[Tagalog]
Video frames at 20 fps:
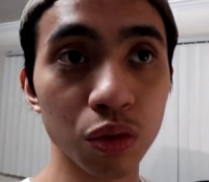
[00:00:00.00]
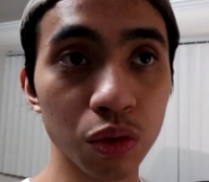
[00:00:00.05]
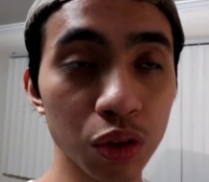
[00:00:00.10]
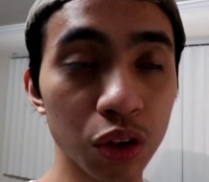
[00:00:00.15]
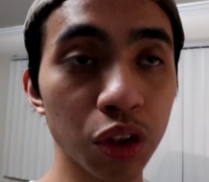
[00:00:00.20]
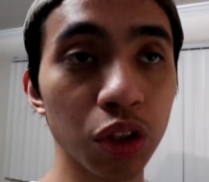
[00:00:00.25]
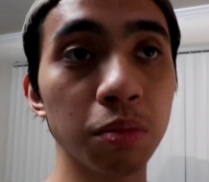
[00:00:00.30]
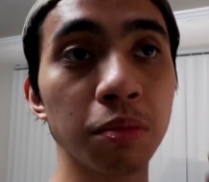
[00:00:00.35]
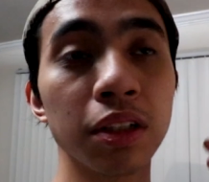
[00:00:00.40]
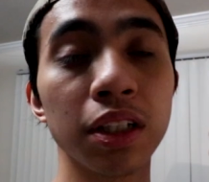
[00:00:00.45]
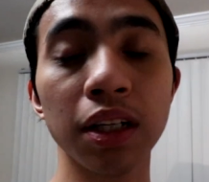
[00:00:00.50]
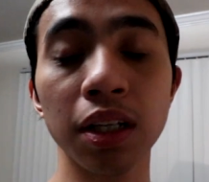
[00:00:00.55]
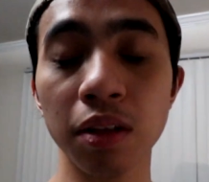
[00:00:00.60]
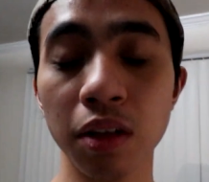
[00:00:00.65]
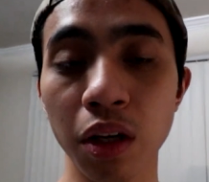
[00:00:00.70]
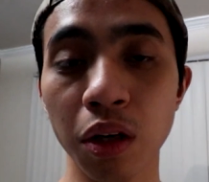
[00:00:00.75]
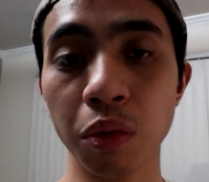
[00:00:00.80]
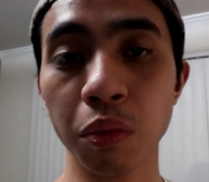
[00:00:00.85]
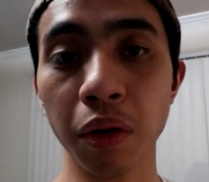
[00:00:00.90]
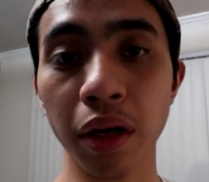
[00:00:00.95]
Kung sino man
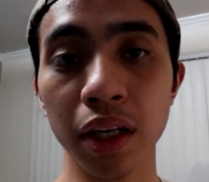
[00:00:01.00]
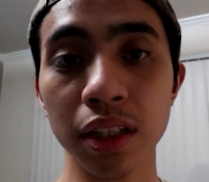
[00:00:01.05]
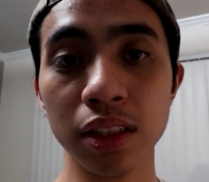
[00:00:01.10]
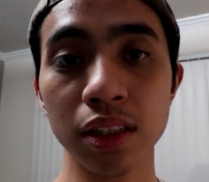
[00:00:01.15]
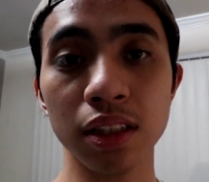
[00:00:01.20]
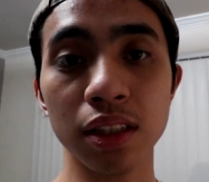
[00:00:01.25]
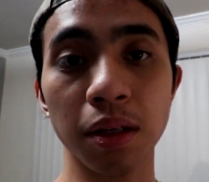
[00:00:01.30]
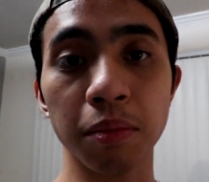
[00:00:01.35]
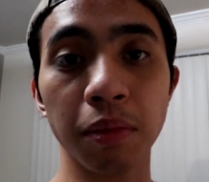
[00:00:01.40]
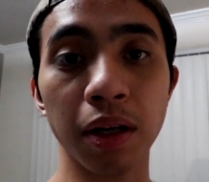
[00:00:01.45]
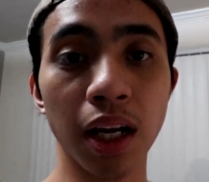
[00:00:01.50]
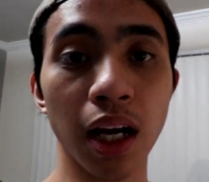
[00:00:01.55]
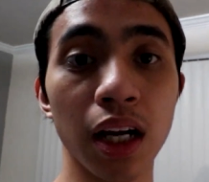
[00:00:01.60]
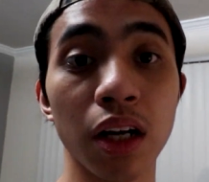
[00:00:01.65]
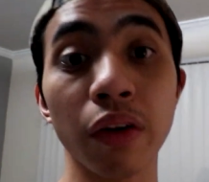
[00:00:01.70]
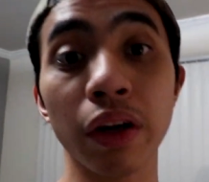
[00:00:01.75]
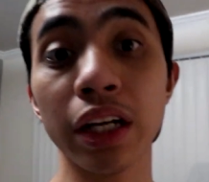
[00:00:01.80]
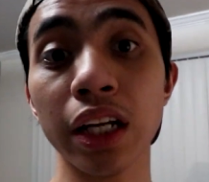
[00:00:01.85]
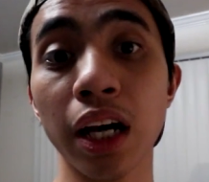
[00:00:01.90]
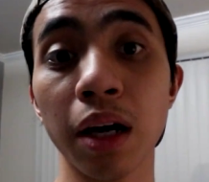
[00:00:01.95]
nag-request na
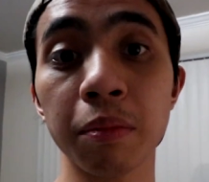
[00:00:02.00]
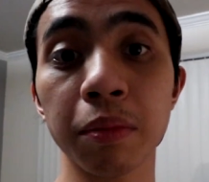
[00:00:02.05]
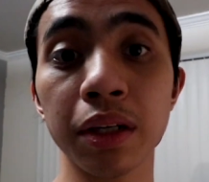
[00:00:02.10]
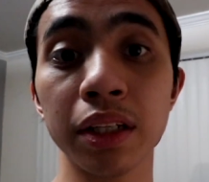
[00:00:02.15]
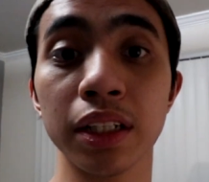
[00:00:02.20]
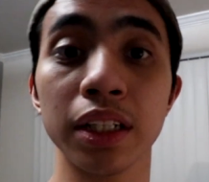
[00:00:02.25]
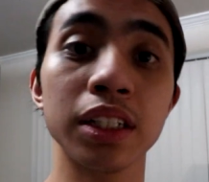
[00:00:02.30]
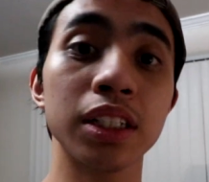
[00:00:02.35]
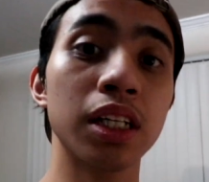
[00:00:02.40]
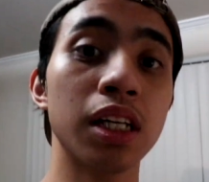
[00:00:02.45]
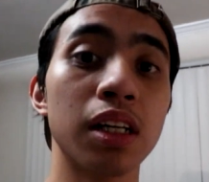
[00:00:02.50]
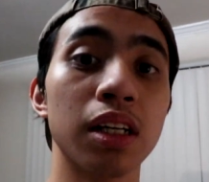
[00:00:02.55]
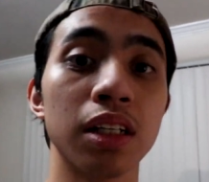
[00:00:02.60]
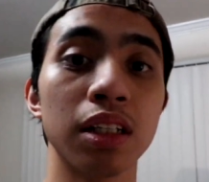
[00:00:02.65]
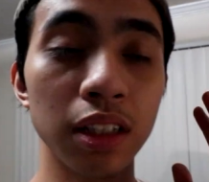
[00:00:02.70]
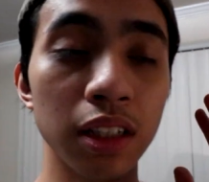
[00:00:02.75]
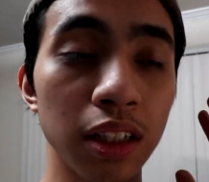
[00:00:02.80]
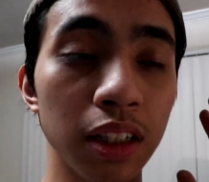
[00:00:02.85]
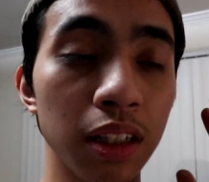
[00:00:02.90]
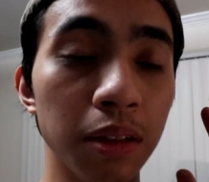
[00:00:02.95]
magagawa namin,
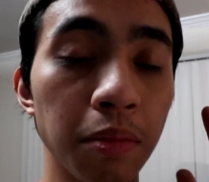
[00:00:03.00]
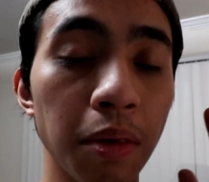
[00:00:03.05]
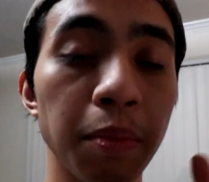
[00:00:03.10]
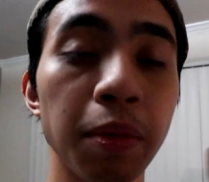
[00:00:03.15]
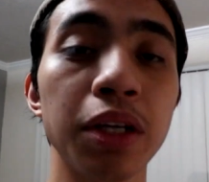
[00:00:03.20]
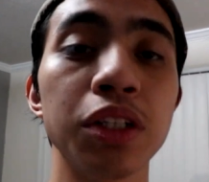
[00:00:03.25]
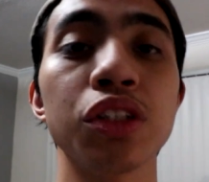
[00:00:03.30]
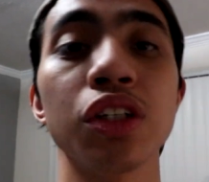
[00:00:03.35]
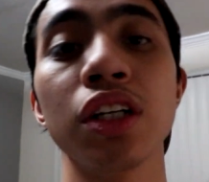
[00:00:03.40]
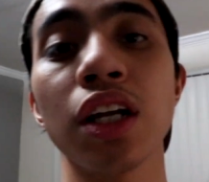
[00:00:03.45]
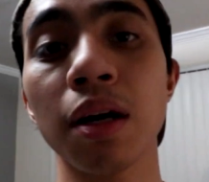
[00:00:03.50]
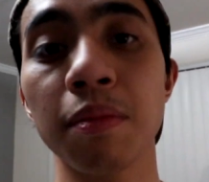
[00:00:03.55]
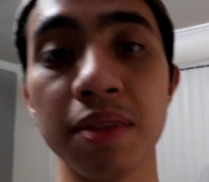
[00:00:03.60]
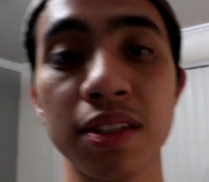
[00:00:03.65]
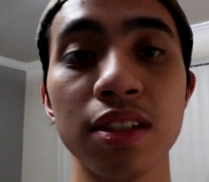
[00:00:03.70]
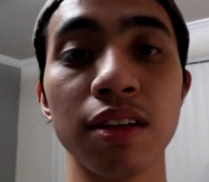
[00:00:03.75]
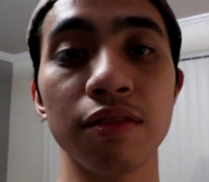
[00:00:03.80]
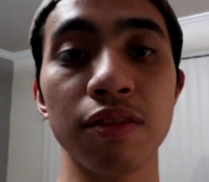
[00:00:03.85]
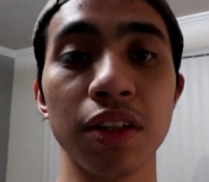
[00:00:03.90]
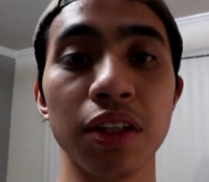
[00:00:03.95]
i-mention namin
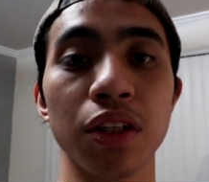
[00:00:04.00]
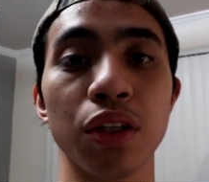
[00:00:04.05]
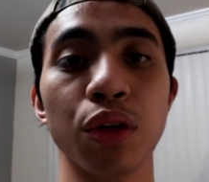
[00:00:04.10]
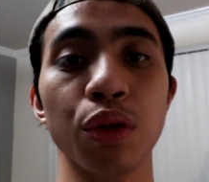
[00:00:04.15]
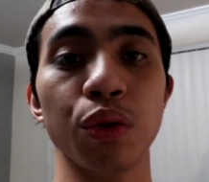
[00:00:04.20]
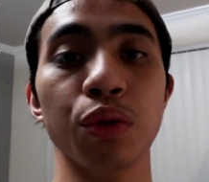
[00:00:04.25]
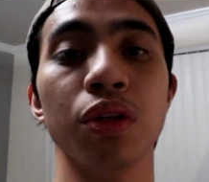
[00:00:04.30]
sa video.